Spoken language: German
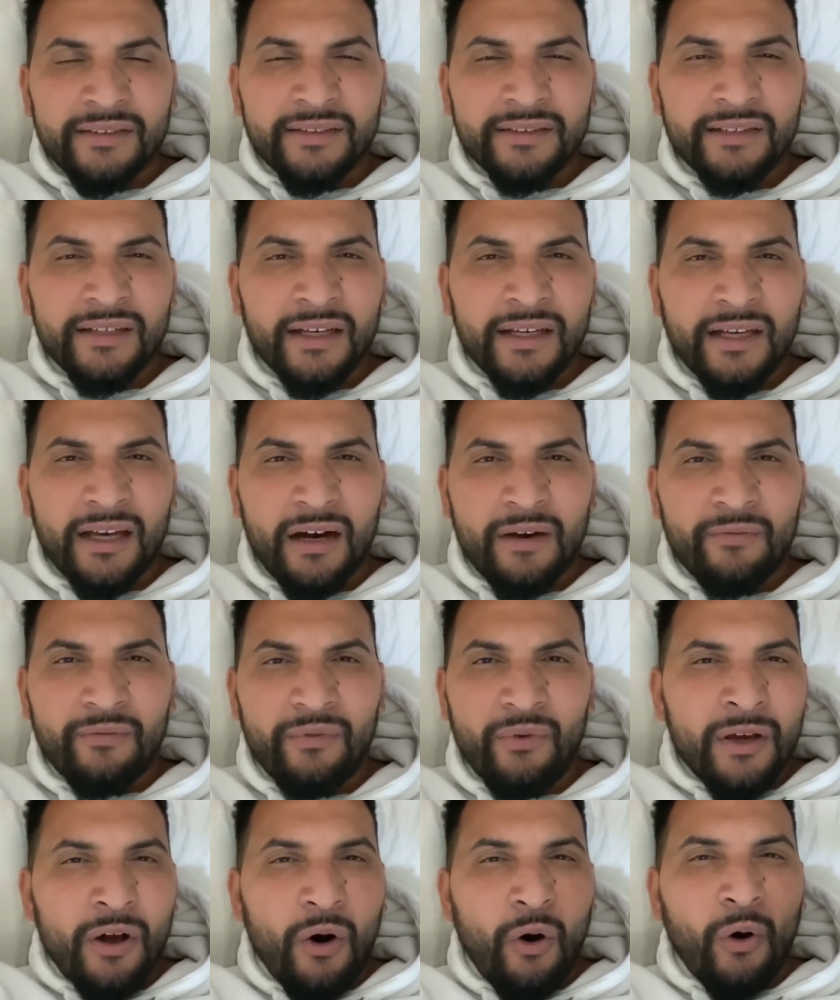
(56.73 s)
Es ist ein
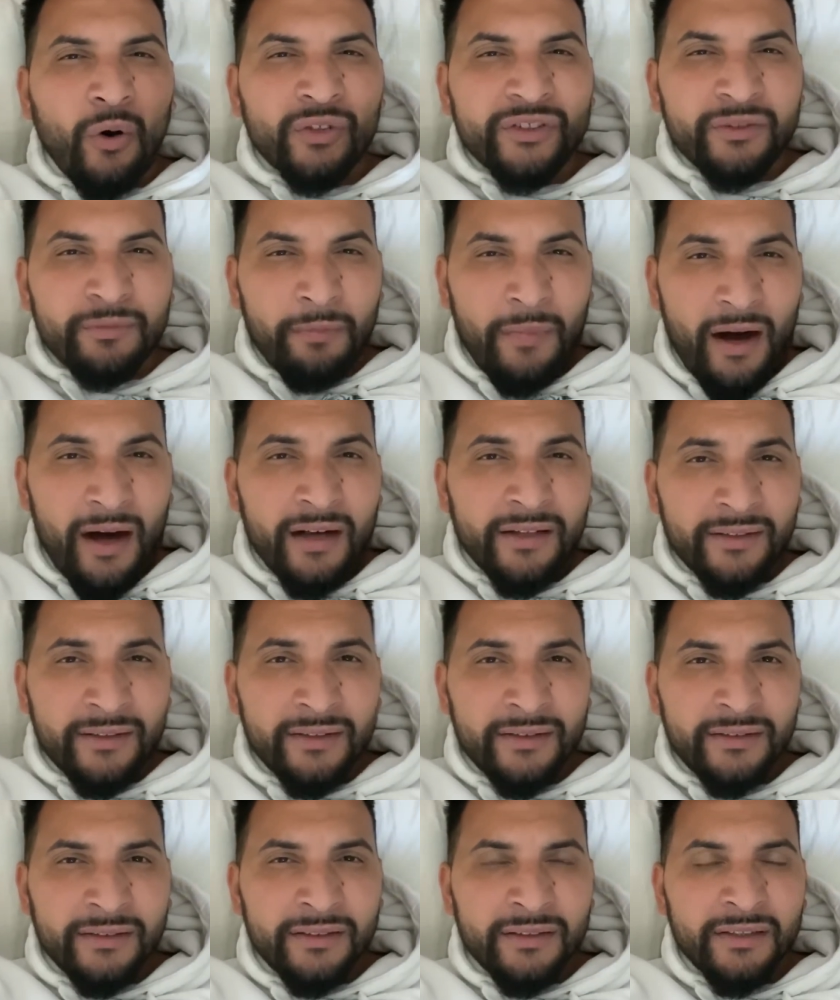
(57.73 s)
Kampf
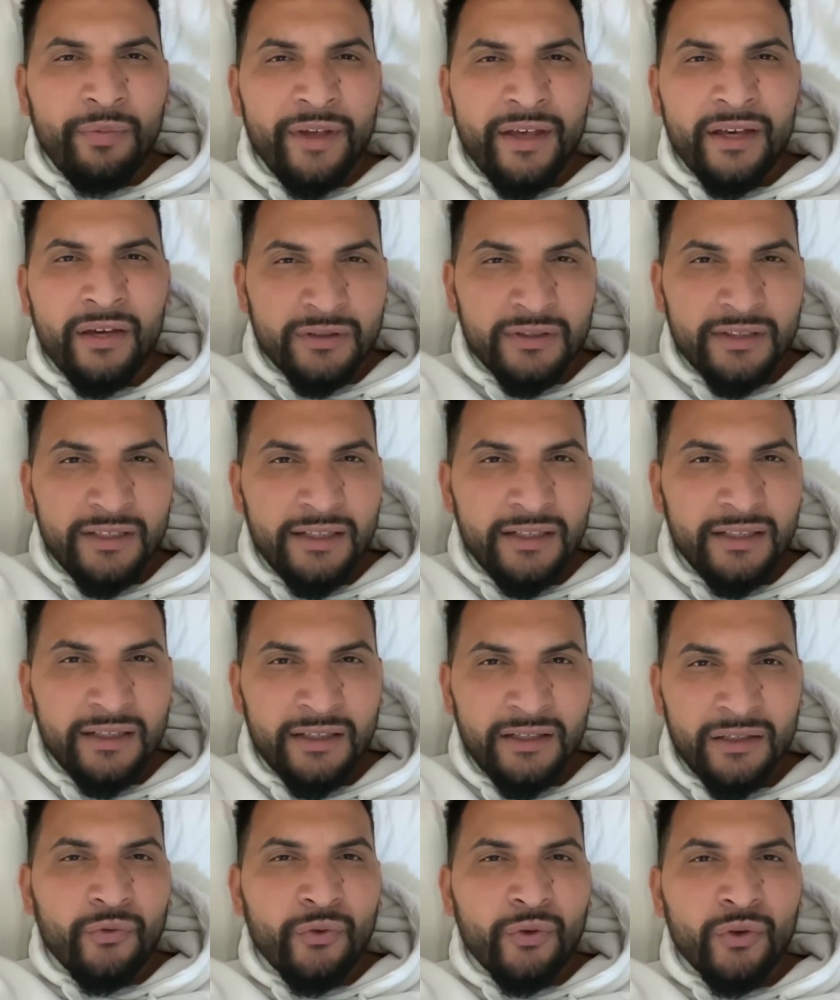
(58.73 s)
Osmanen gegen
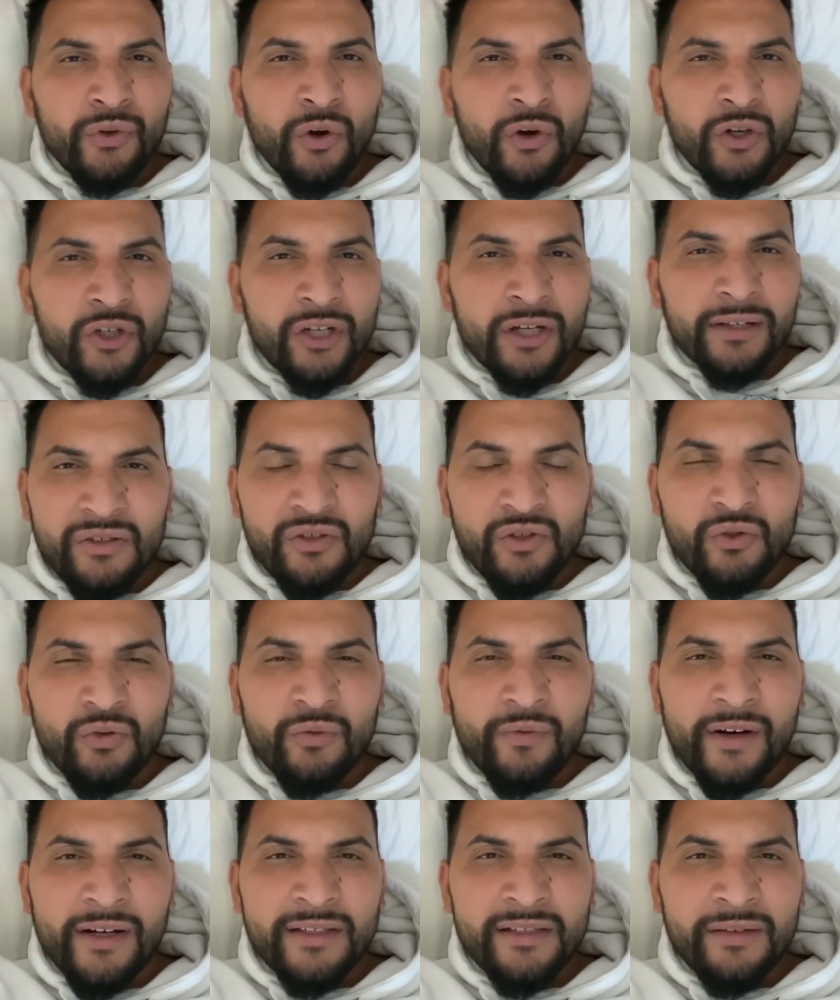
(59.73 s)
Tiere für Deutschland.
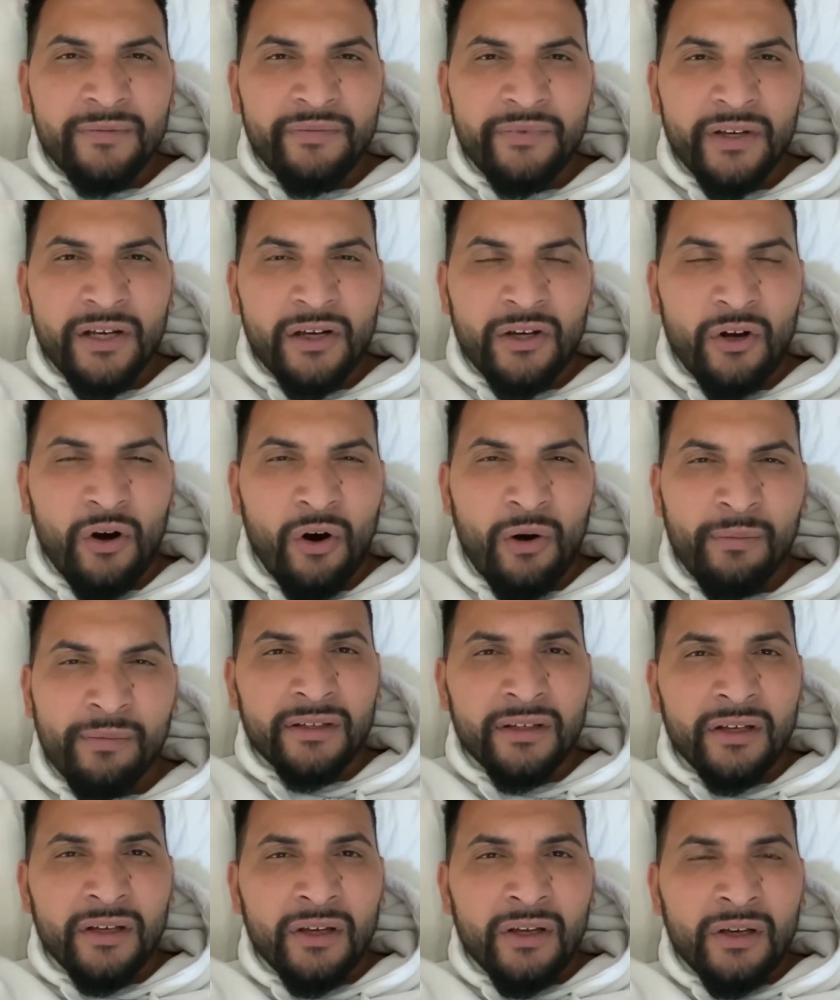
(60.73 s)
So weit sind wir
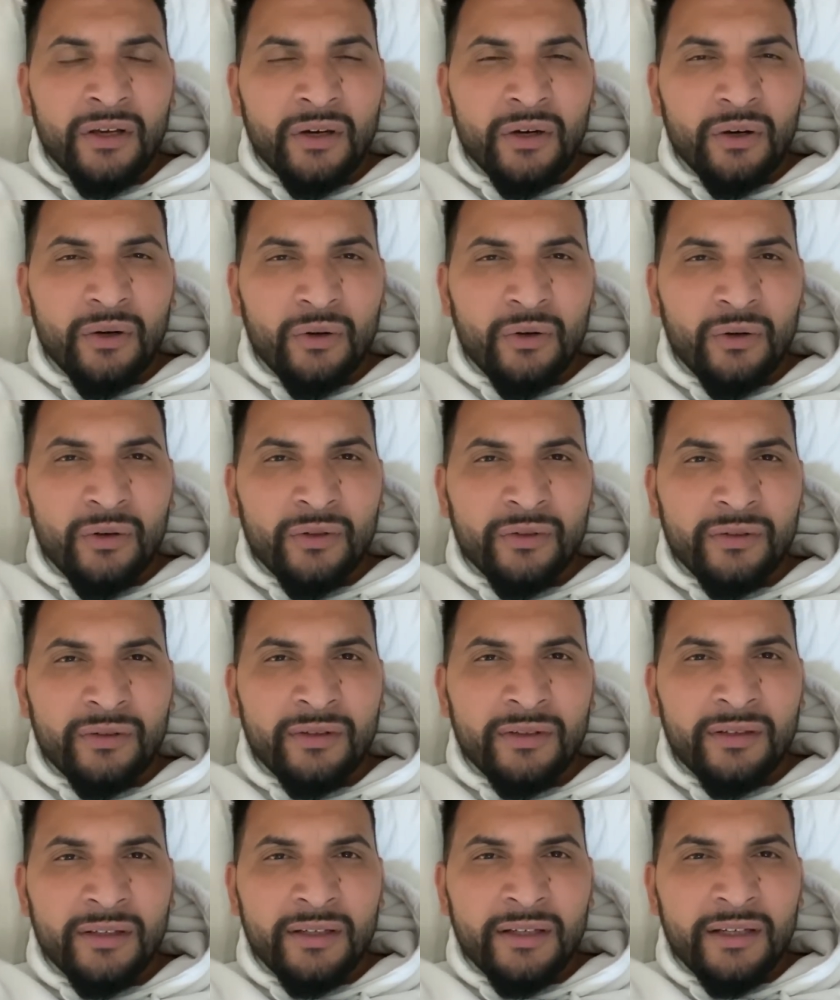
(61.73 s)
gekommen und
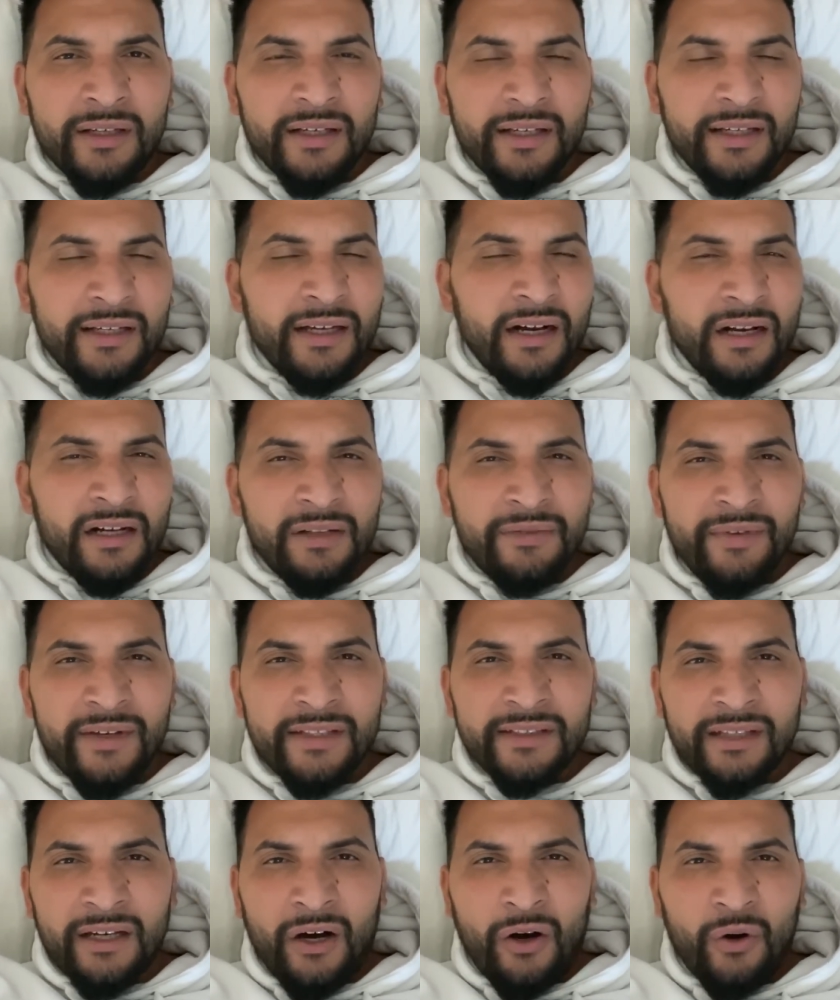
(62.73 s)
egal welche